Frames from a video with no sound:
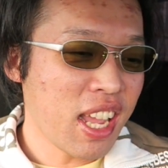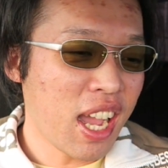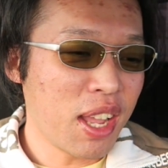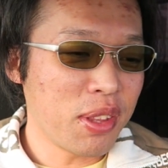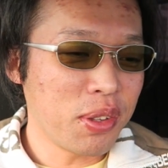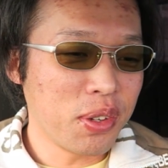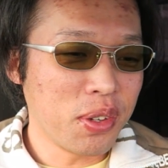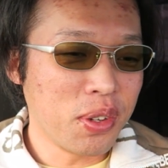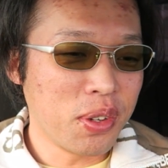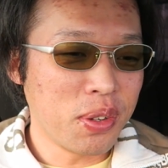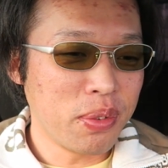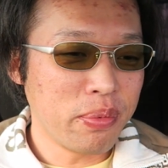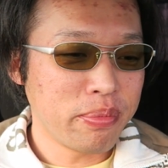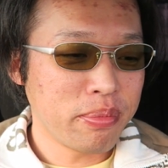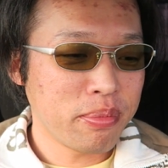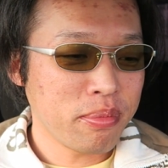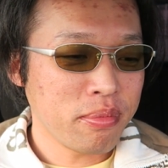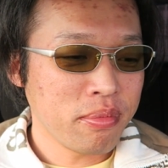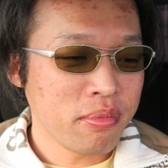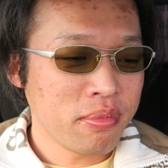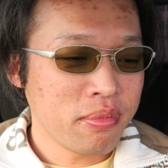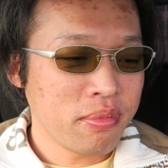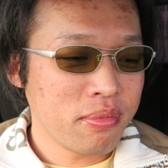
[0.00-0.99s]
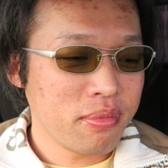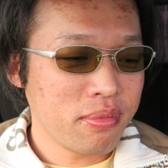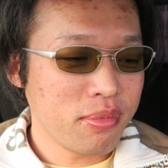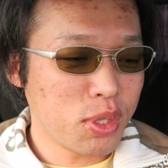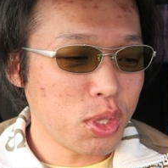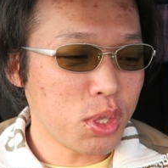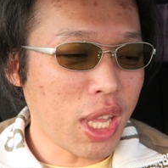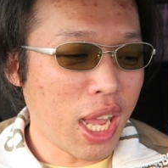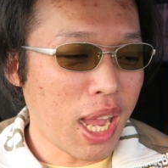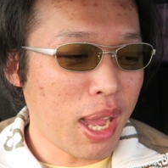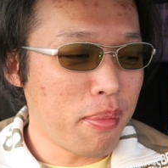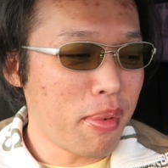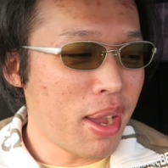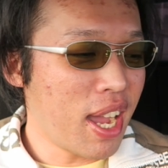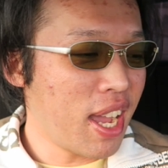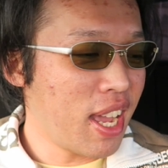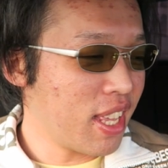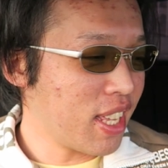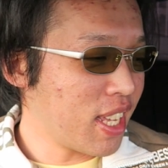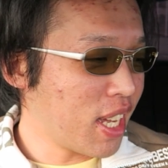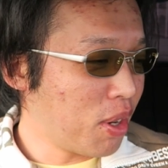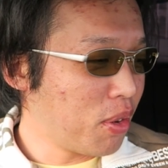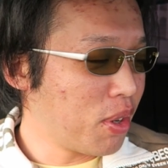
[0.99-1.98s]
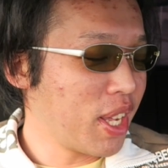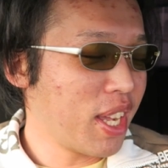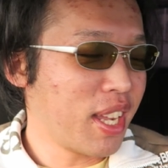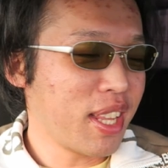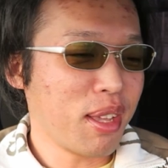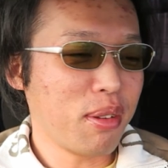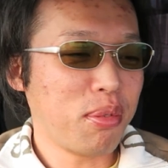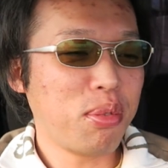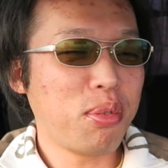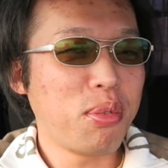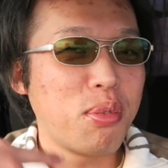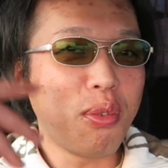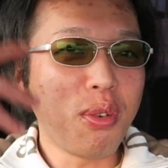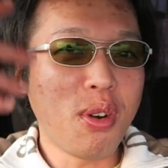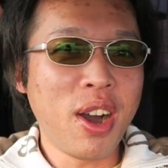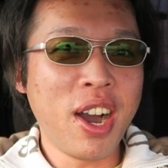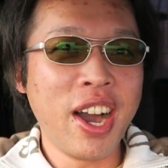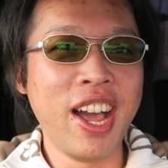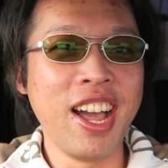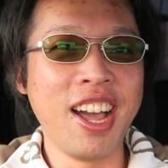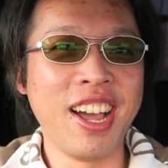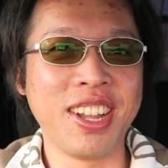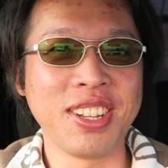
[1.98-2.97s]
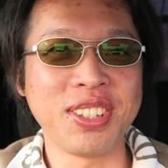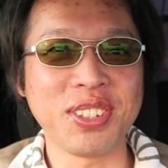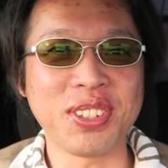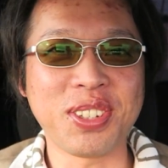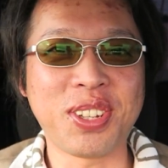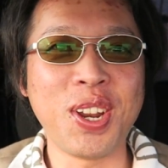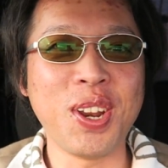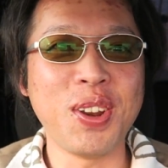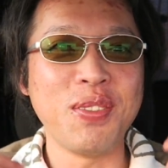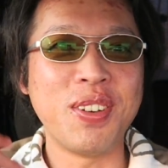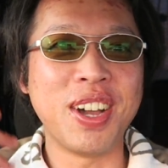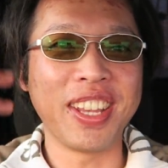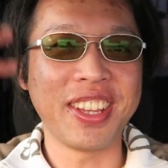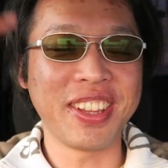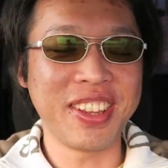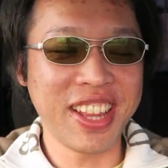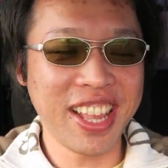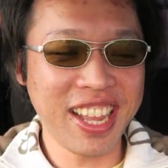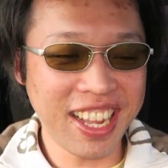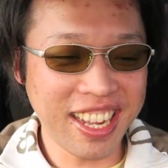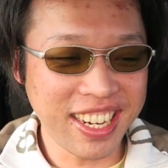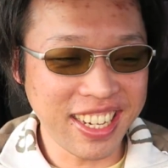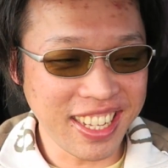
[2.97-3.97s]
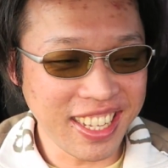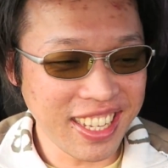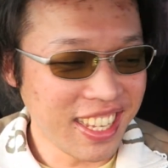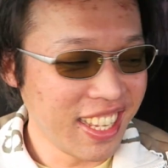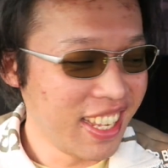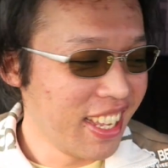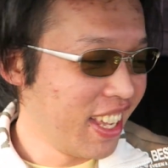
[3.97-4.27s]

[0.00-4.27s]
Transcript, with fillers: あのちょっと甘い香りがねふわーっと車の中に